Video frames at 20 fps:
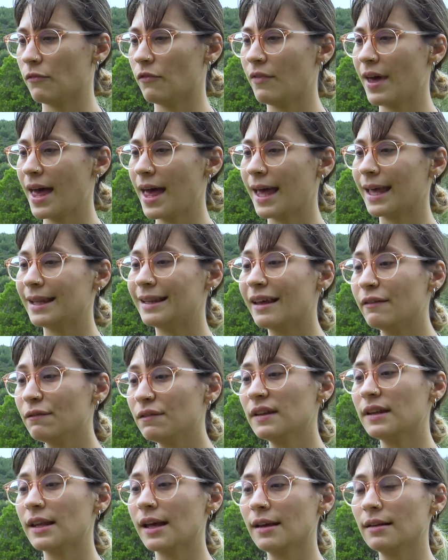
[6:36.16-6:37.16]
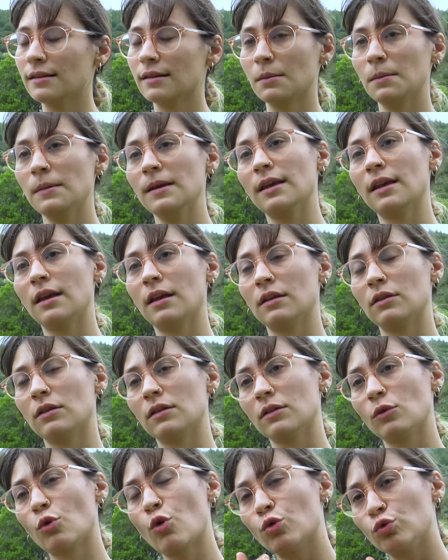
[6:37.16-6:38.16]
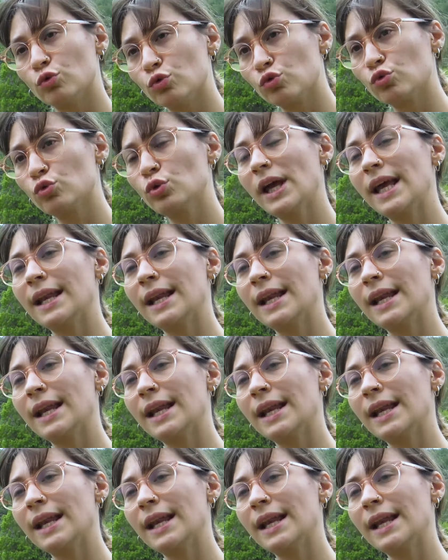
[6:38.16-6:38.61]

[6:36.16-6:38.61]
ve hedefi de tabii ki konusu